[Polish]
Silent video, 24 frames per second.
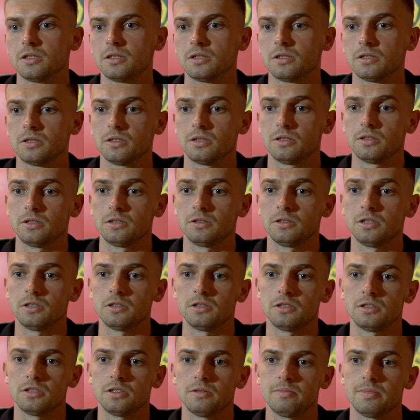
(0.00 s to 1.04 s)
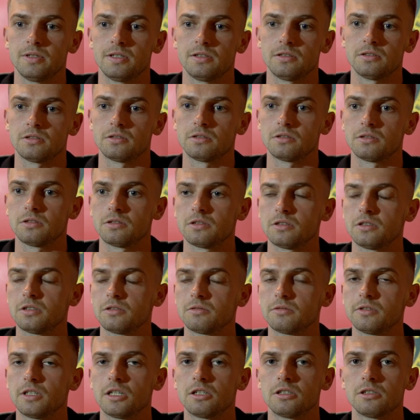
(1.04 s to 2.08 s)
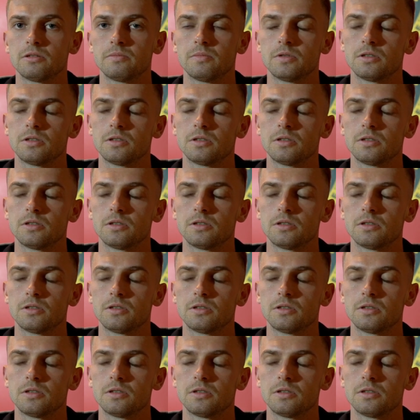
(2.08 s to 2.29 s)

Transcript: E, cieszę się bardzo, że się udało,